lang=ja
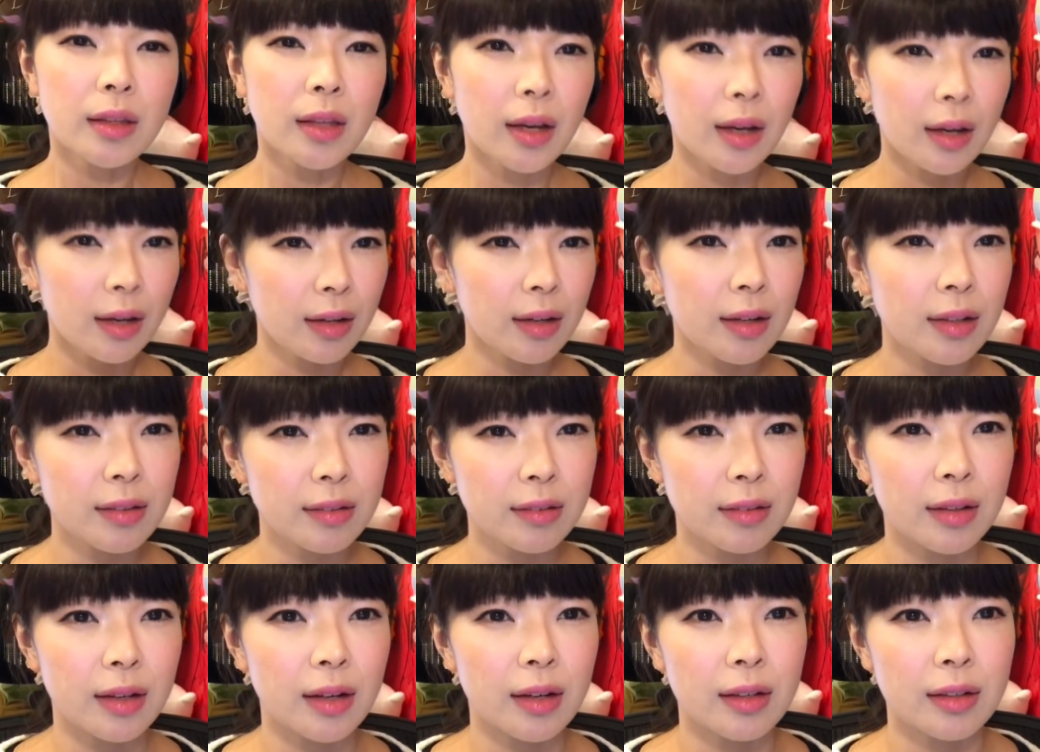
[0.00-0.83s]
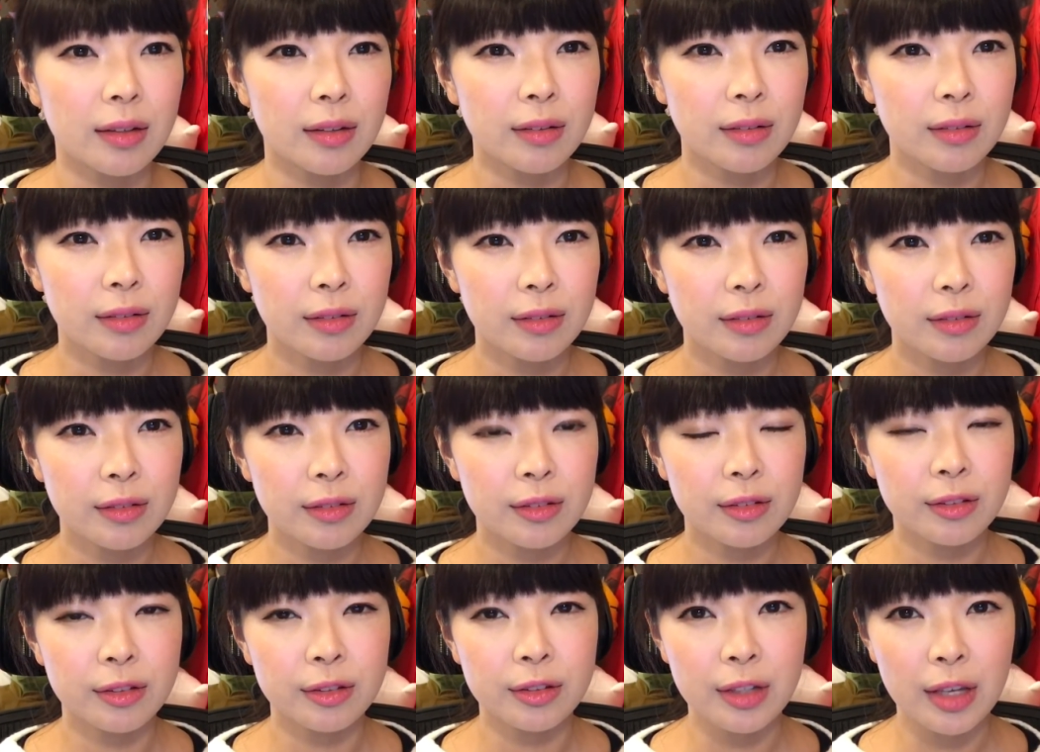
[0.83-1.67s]
宝塚
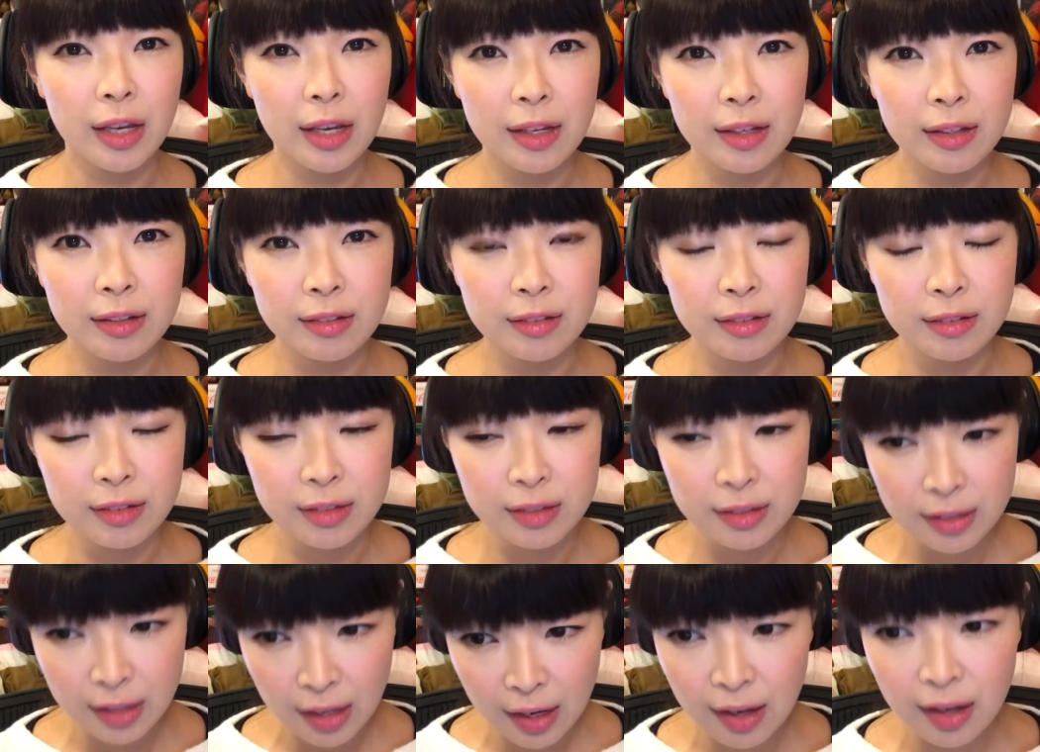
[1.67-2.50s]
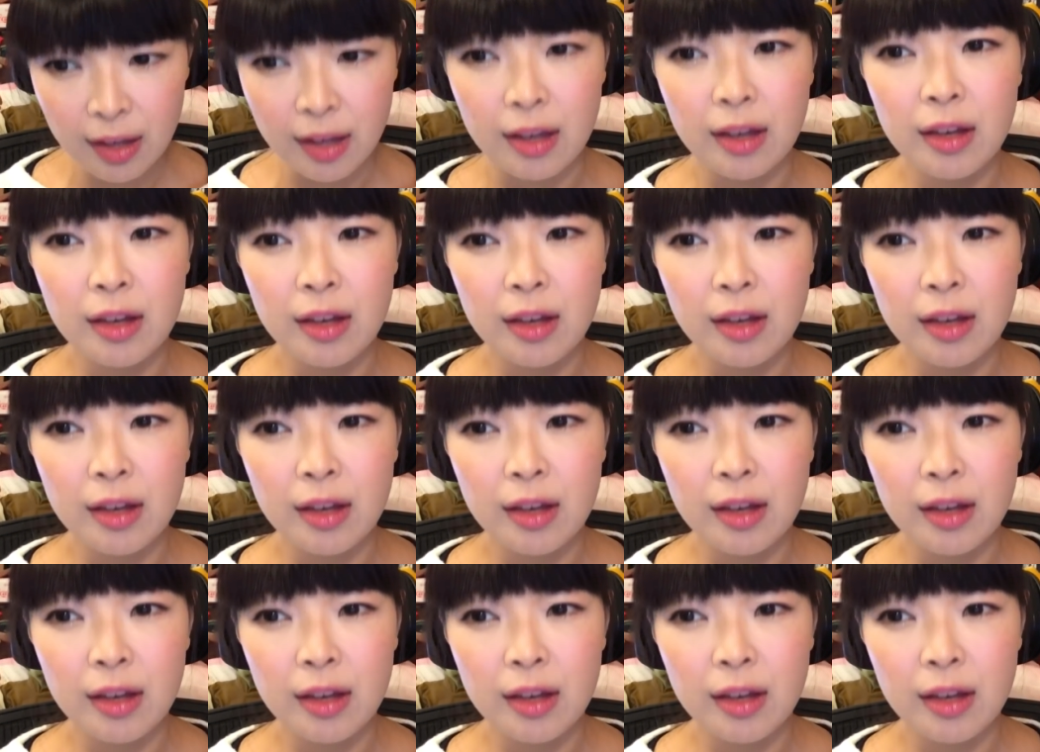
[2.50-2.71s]
受験して